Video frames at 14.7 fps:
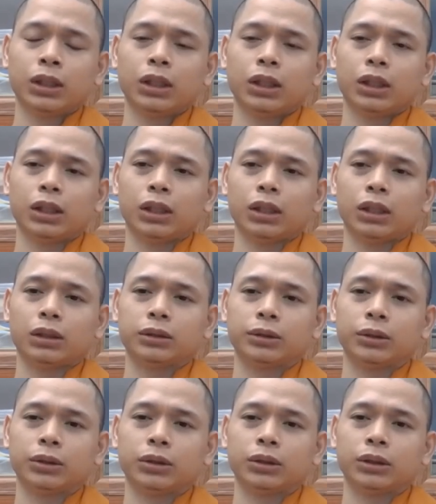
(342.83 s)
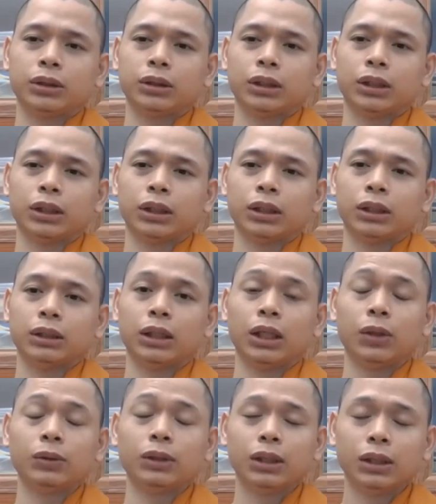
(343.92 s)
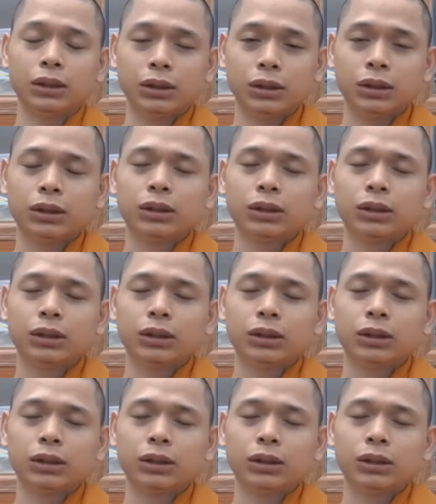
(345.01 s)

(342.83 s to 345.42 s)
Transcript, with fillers: à, rồi à, nếu như